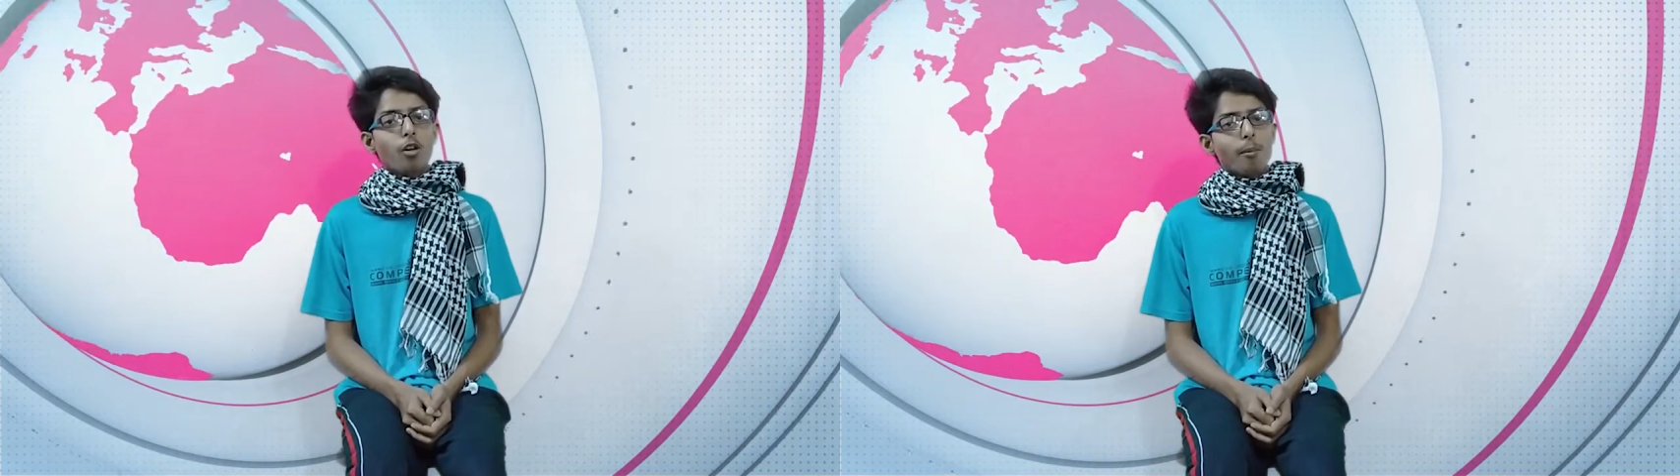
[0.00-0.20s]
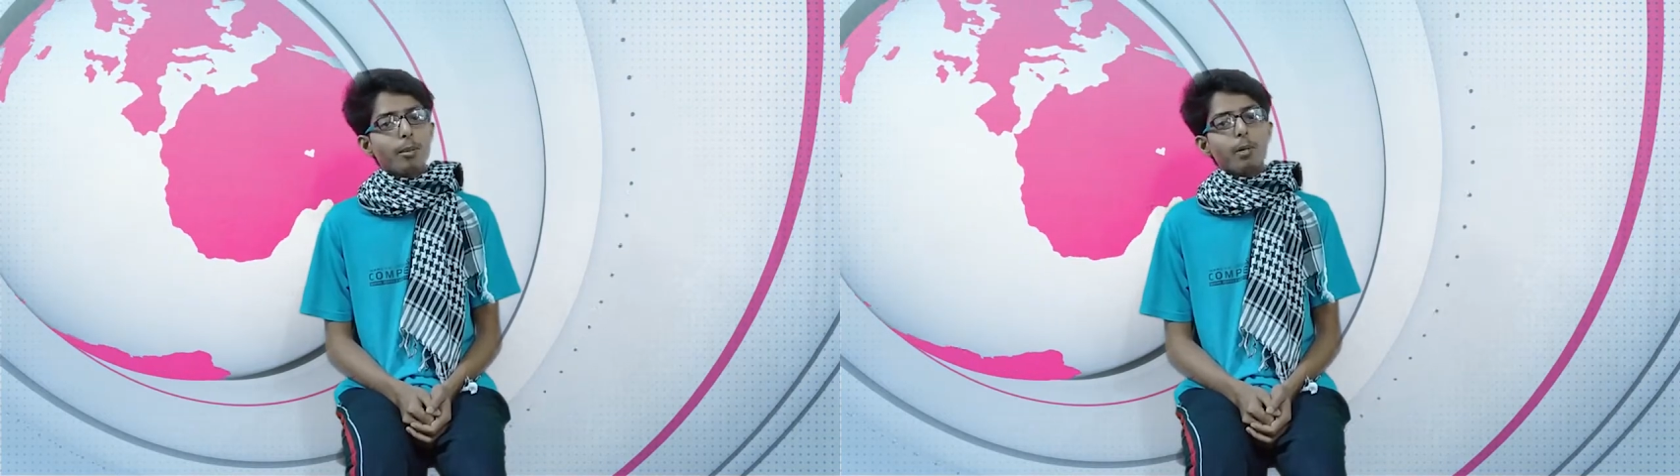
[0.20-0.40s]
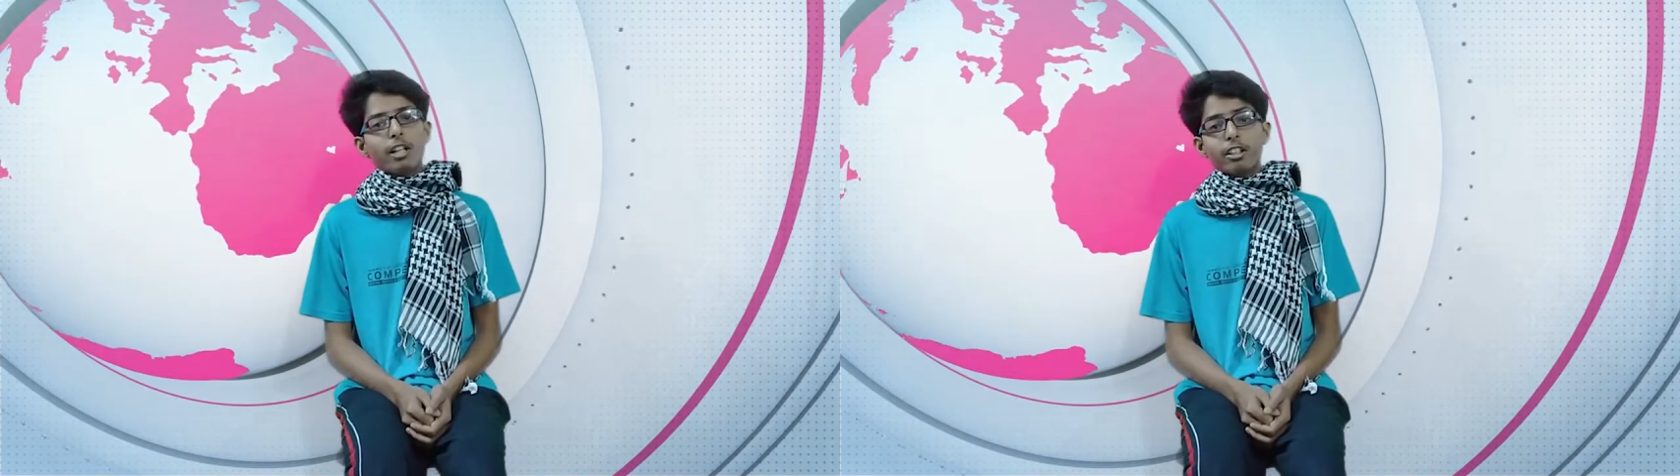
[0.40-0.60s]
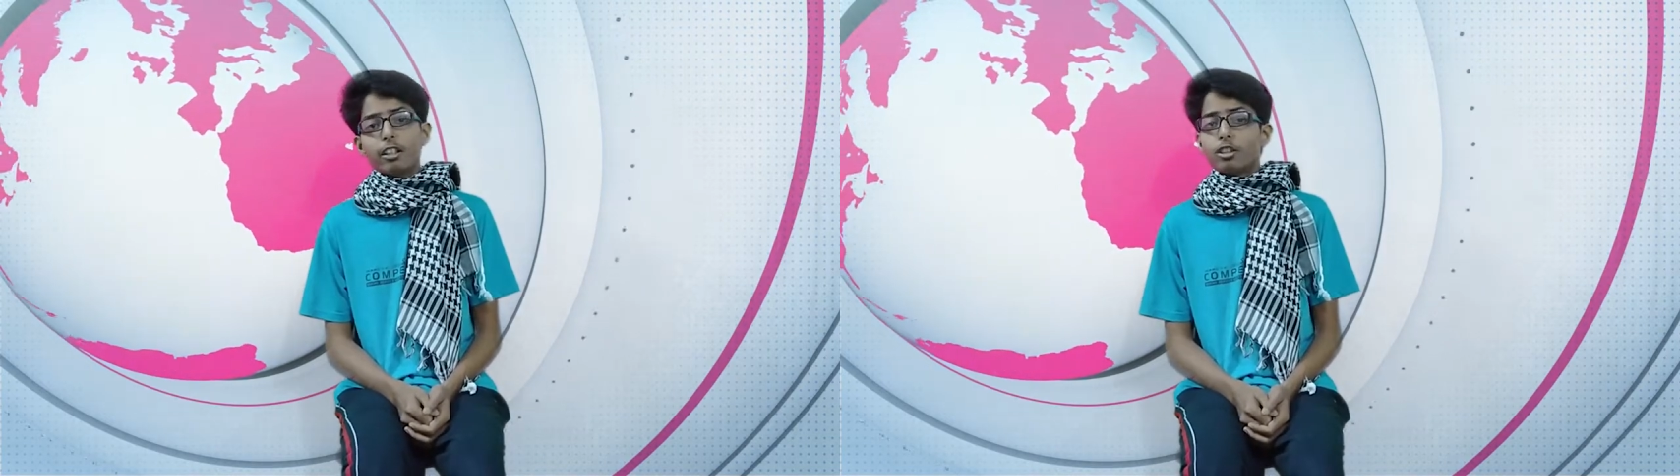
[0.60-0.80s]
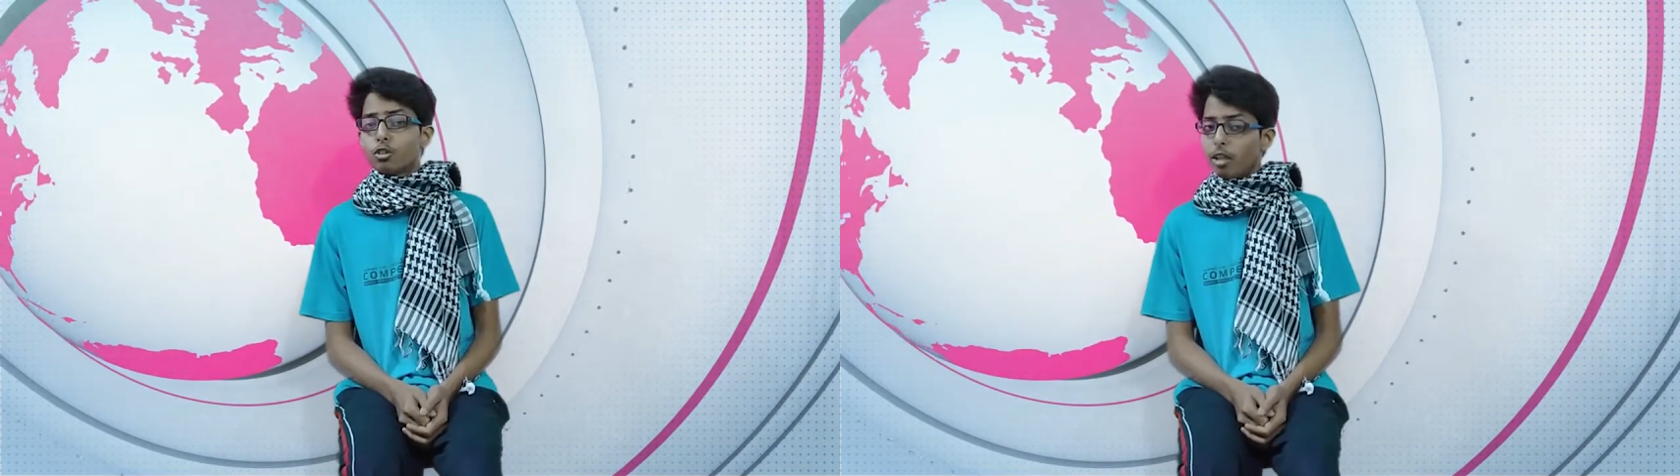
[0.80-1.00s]
स्वामी
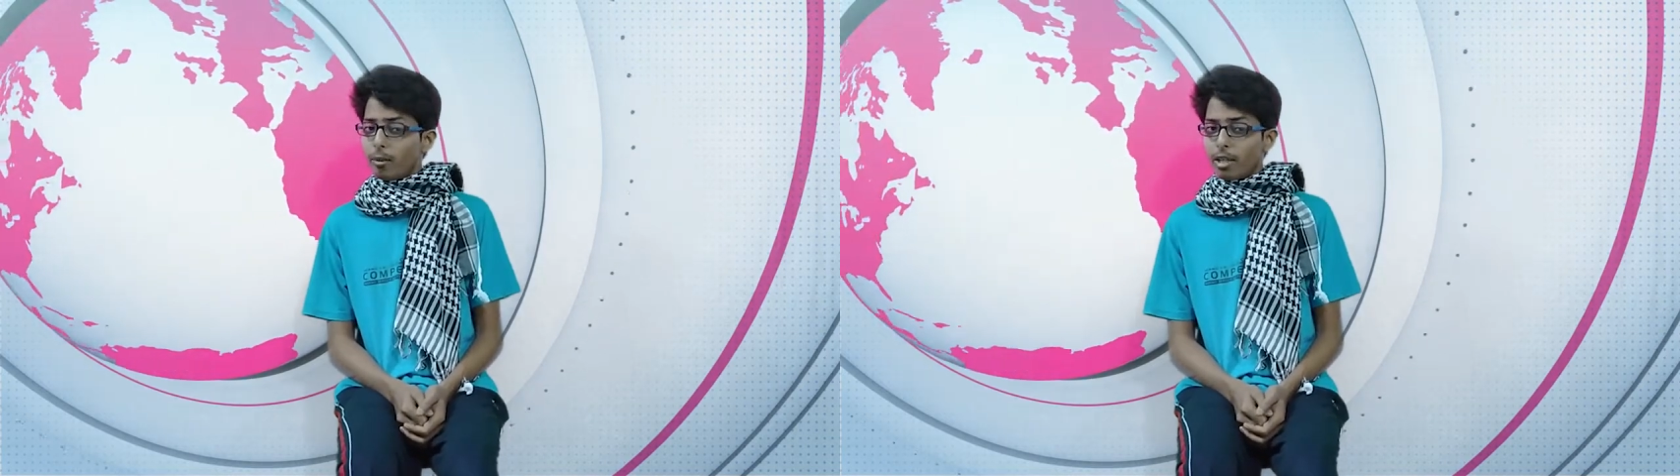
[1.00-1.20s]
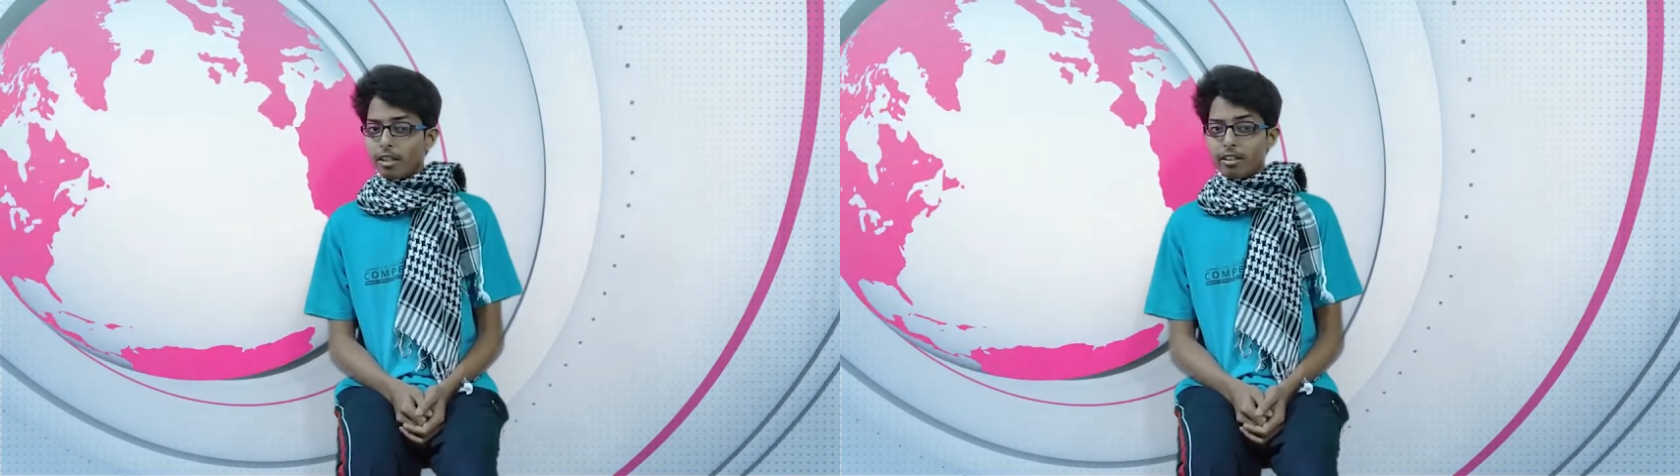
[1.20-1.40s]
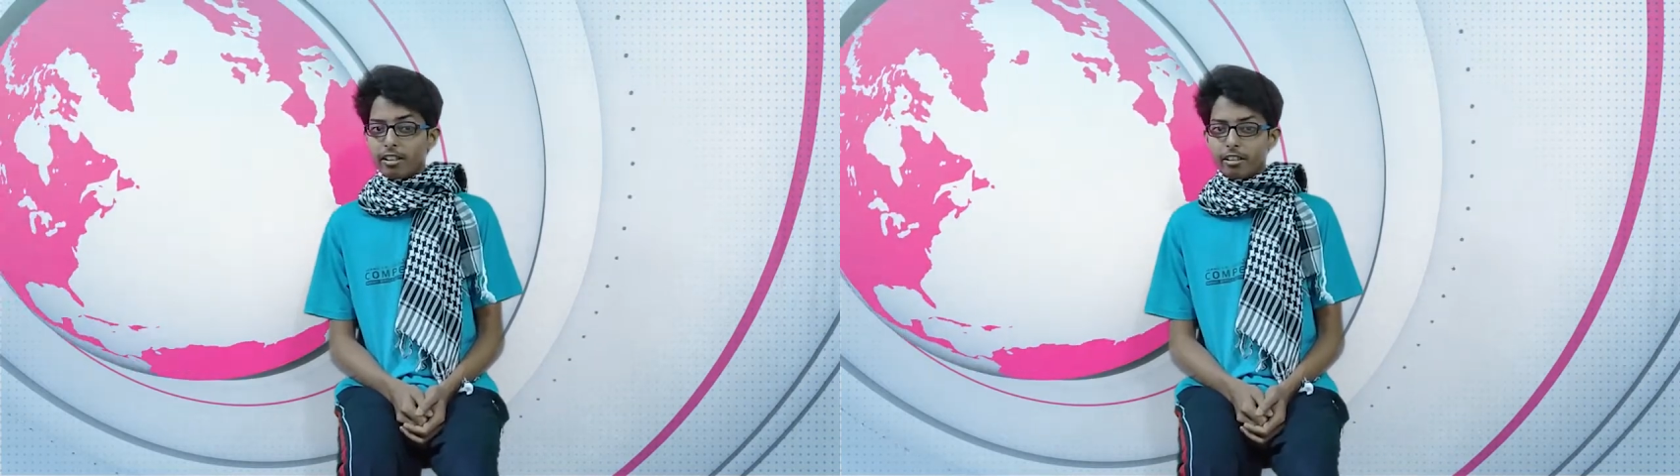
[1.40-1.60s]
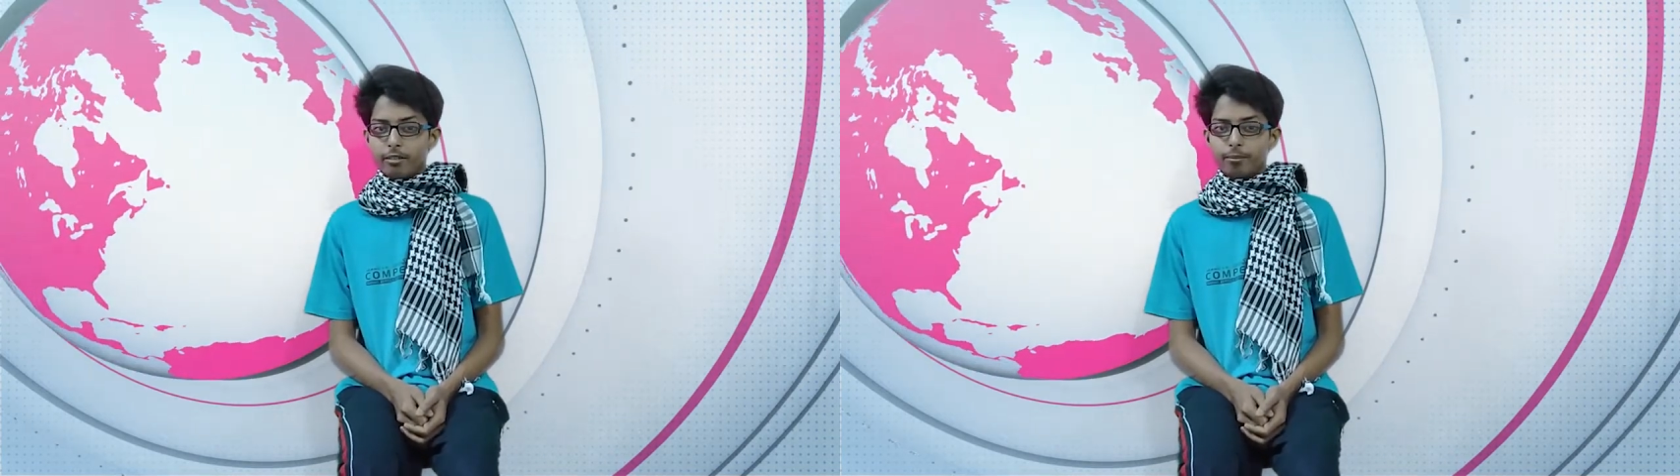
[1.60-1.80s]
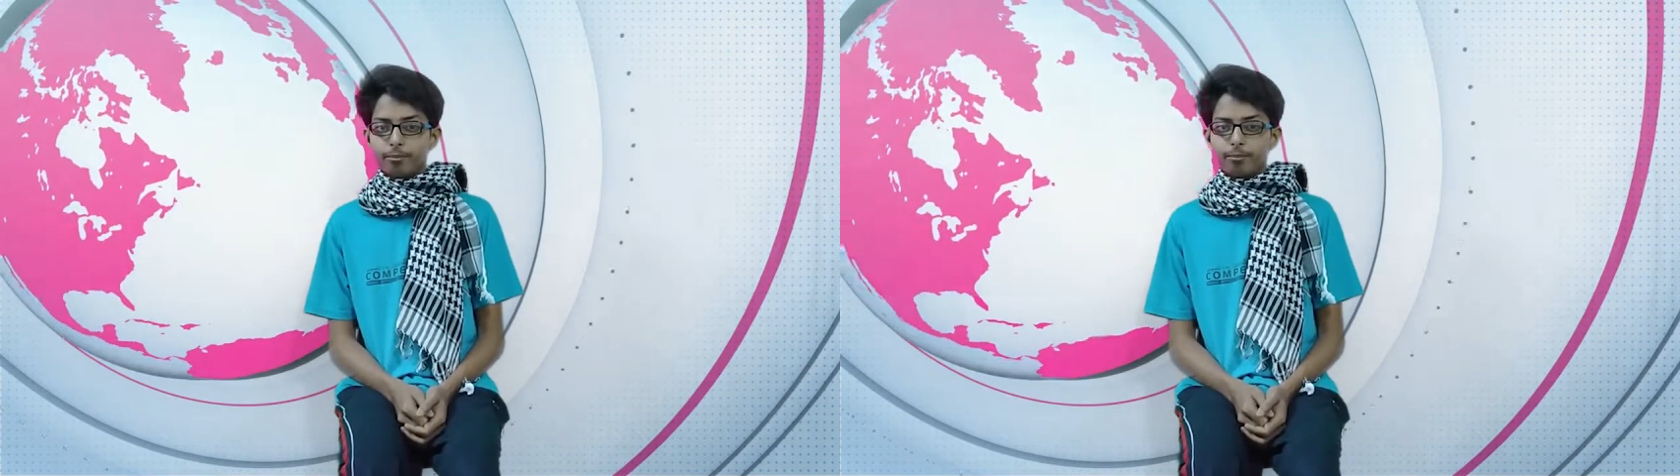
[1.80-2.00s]
बाटानंद स्वयं आ रहे हैं